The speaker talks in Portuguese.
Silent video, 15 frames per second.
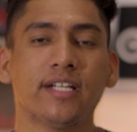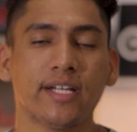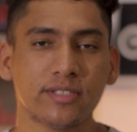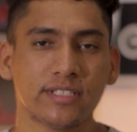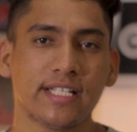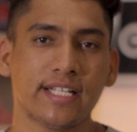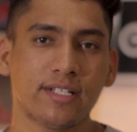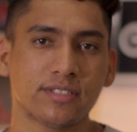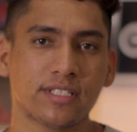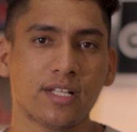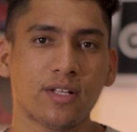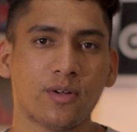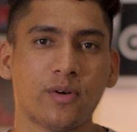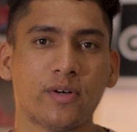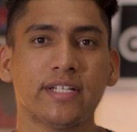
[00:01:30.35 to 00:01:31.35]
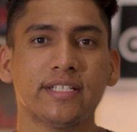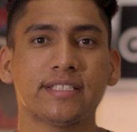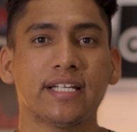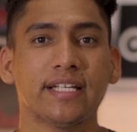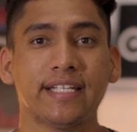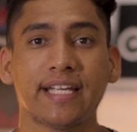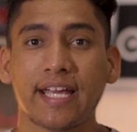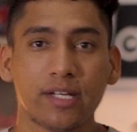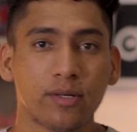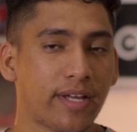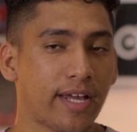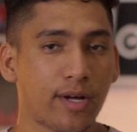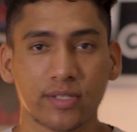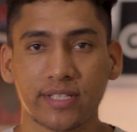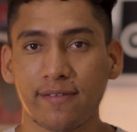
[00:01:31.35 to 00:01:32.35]
Eudileus Aloys. E aí, o
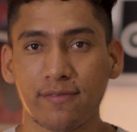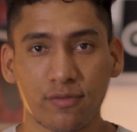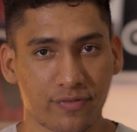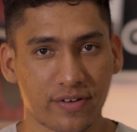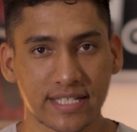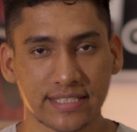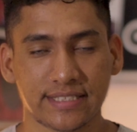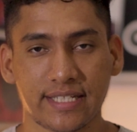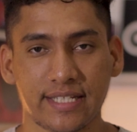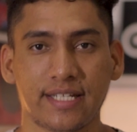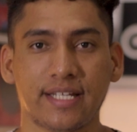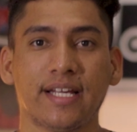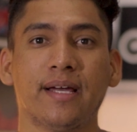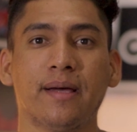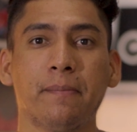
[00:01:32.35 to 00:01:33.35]
que, que eu devo fazer?